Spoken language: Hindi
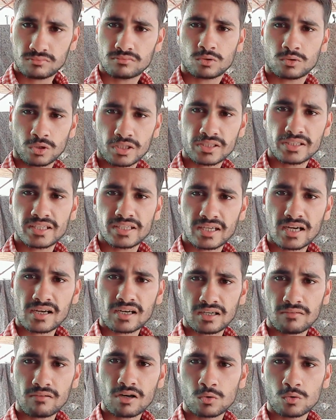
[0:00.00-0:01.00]
थोड़ी देर का
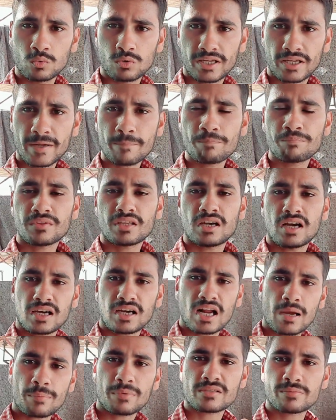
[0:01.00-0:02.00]
कड़वा घूंट है
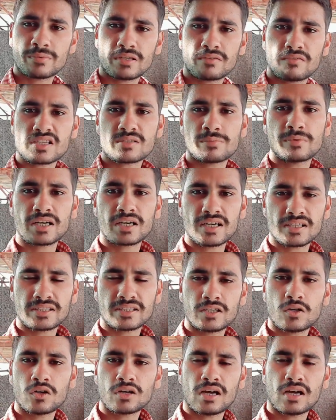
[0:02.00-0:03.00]
अगर आप इसमें इन्वेस्टमेंट
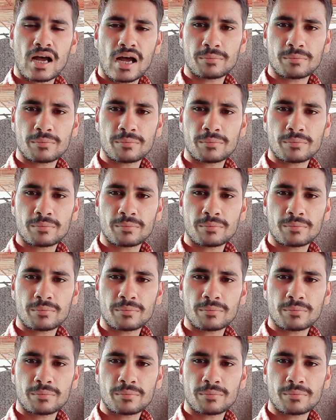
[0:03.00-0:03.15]
करते हैं और